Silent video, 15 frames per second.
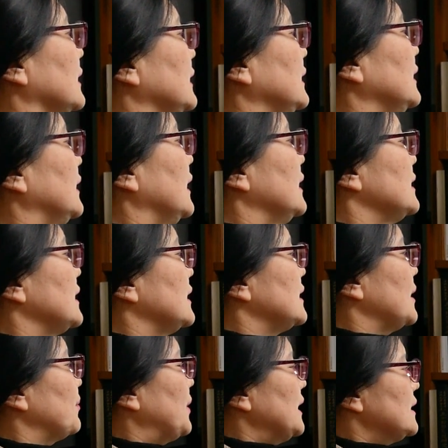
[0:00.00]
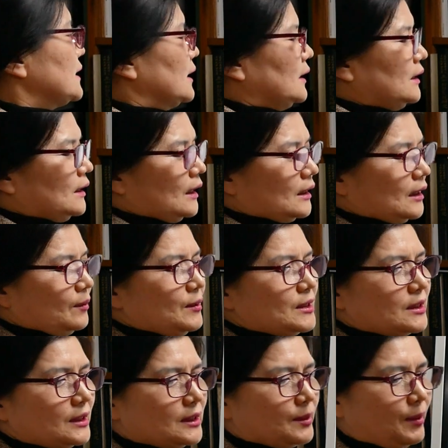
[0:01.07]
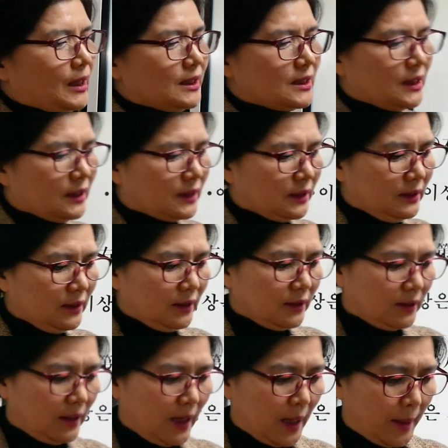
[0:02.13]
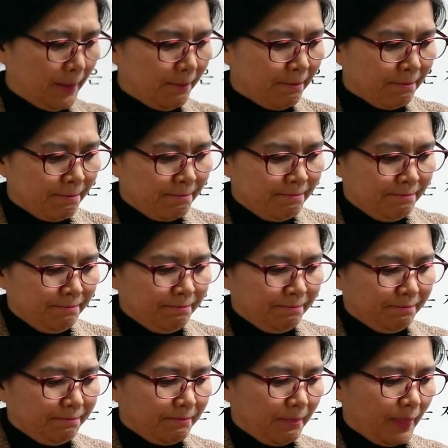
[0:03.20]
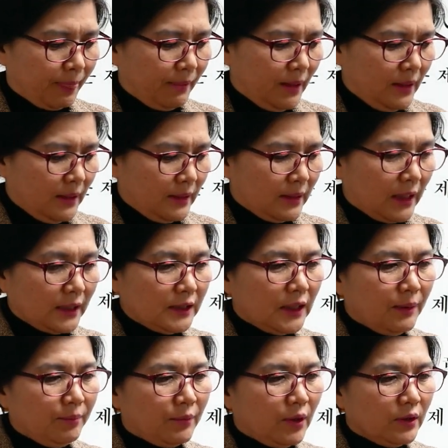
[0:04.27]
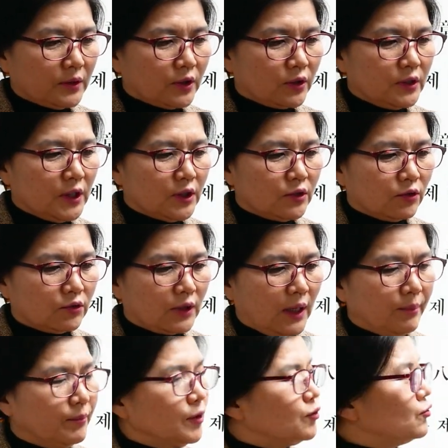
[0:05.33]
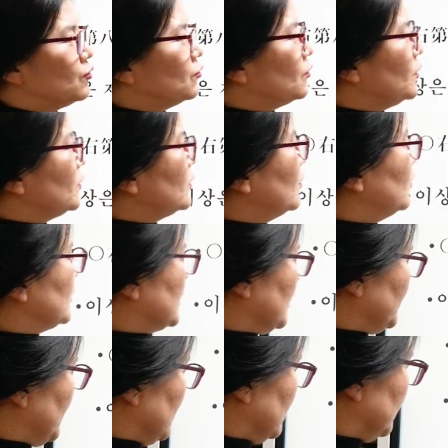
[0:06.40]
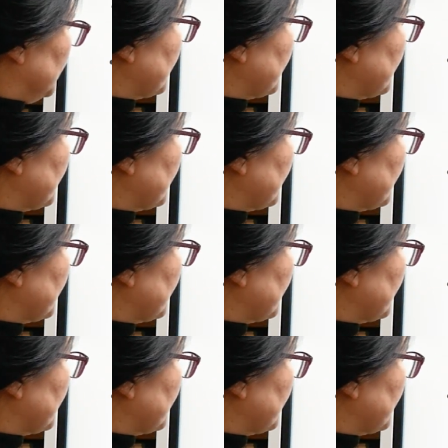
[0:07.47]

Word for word: 이게 이제 제 8장이다 라면서 이제 8장이 끝나는데 음, 다시 한번 전체적으로 한번 쭉 훑어보자면